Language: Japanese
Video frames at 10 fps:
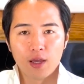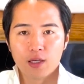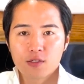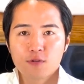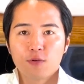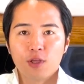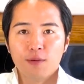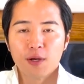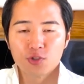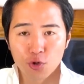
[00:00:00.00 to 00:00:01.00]
質のいい
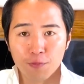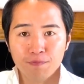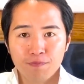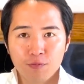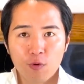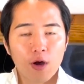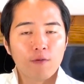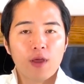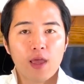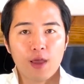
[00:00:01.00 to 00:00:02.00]
マンショ
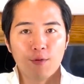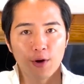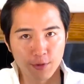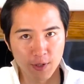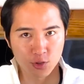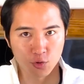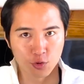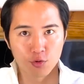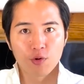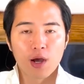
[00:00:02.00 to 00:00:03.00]
ン、悪いマンションっ
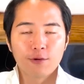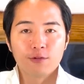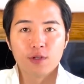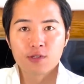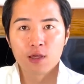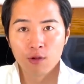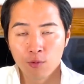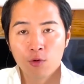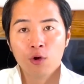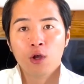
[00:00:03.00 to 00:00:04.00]
ていうのがあるんですけど
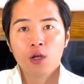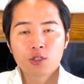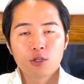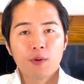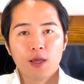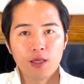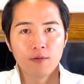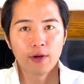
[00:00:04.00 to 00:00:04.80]
も、そのいい